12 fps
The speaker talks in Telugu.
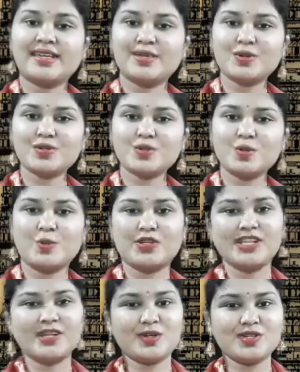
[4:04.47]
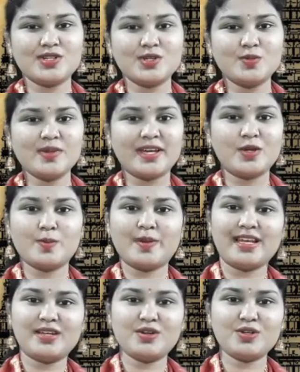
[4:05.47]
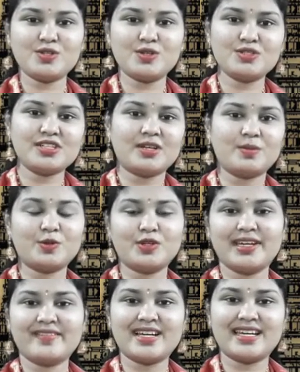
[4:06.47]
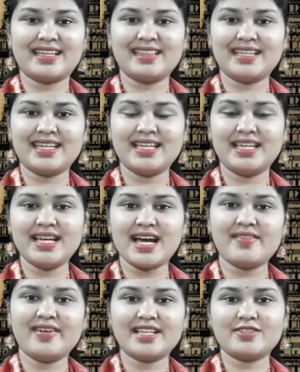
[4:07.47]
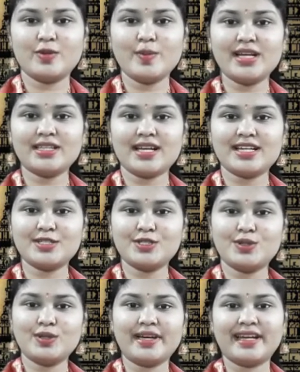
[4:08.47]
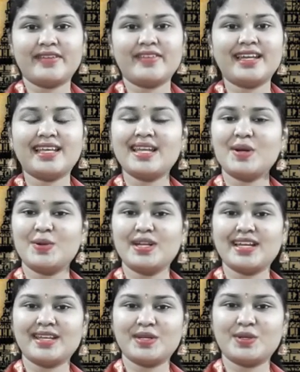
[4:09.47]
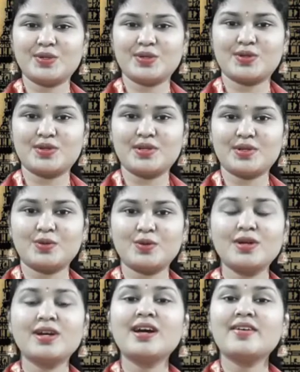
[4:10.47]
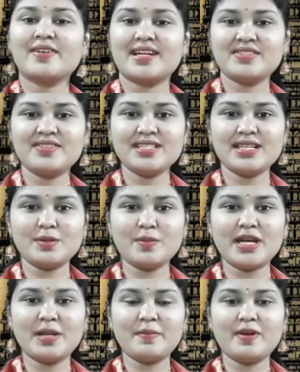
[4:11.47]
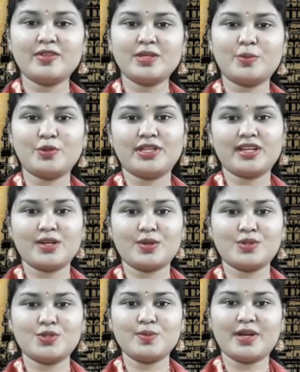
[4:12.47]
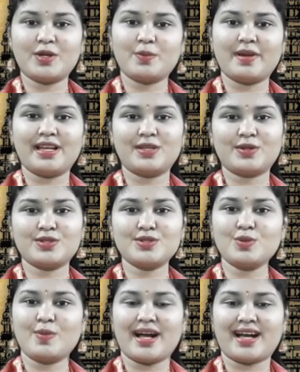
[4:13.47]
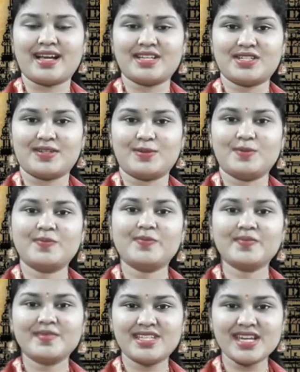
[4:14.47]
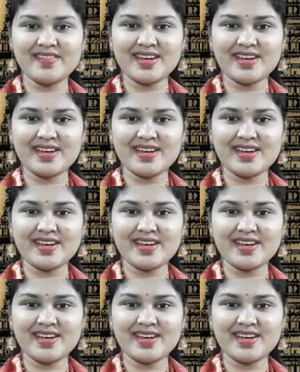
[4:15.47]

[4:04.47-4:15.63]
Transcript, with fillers: ఈరోజు పుట్టినరోజులు మరియు పెళ్లి రోజులు జరుపుకునే వారందరికీ ఆ మాత ఆశిష్యులు ఎల్లవేళలా ఉండాలని కోరుకుంటూ వాసవి శతమానం భవతి పుట్టినరోజు మరియు పెళ్లి రోజు శుభాకాంక్షలు జై